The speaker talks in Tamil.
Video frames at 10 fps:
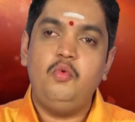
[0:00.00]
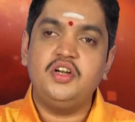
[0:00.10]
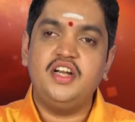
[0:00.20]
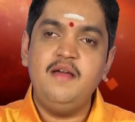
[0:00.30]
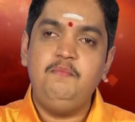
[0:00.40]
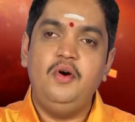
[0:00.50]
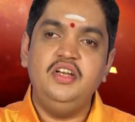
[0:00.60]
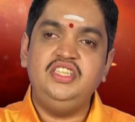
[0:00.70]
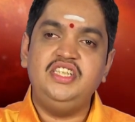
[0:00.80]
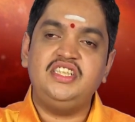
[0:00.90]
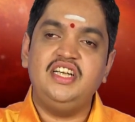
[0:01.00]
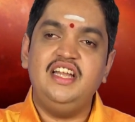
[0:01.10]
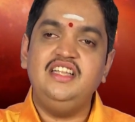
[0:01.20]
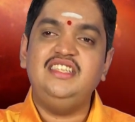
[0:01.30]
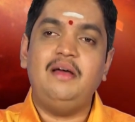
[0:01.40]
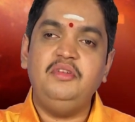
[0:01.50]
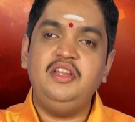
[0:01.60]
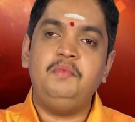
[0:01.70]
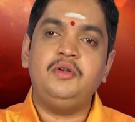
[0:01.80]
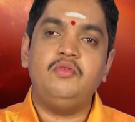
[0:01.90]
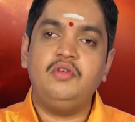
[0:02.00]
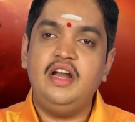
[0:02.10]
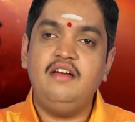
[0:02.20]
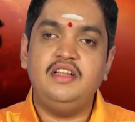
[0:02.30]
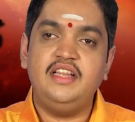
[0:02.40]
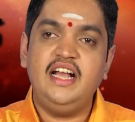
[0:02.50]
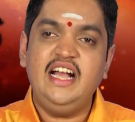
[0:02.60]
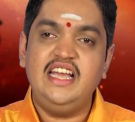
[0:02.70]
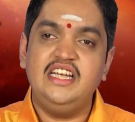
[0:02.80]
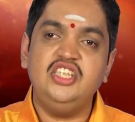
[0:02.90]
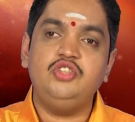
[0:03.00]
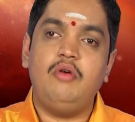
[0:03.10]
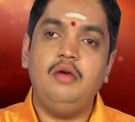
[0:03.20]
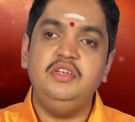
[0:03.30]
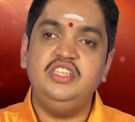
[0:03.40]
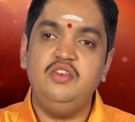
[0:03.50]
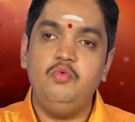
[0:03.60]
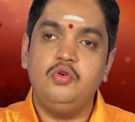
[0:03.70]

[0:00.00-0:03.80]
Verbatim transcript: உடனே போலீஸ் ஸ்டேஷன்லேருந்து சம்மந்தப்பட்டவங்கள்லாம் வந்தாங்க என்ன சுவாமிஜி